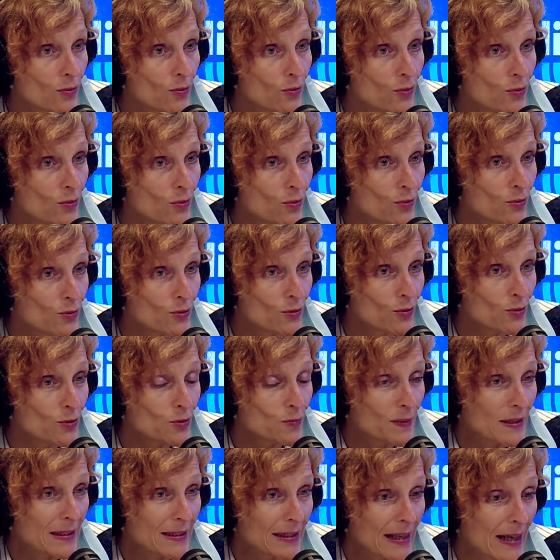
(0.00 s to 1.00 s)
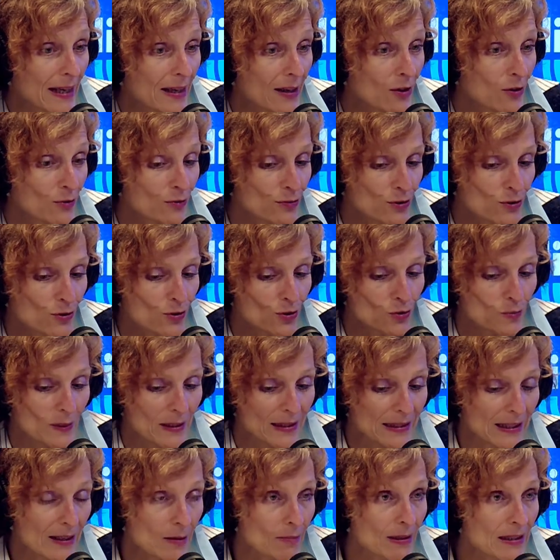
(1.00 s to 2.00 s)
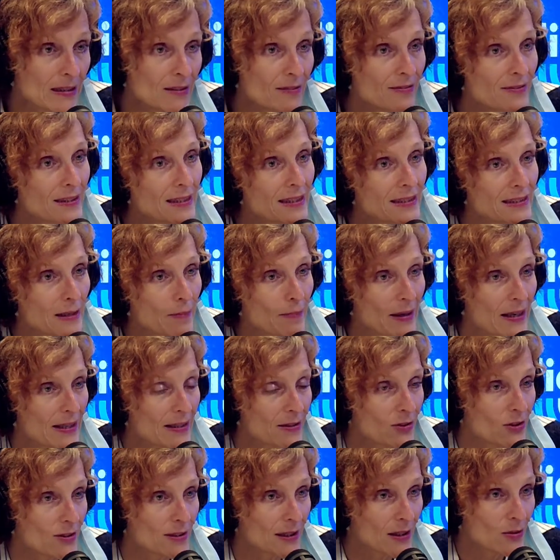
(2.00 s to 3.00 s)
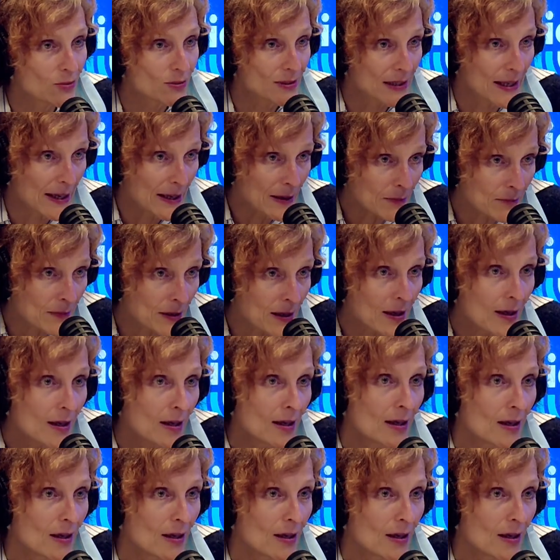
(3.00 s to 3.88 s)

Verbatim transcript: le, spectacle, votre spectacle magnifique qui s'appelle Les Sorcières de Salem,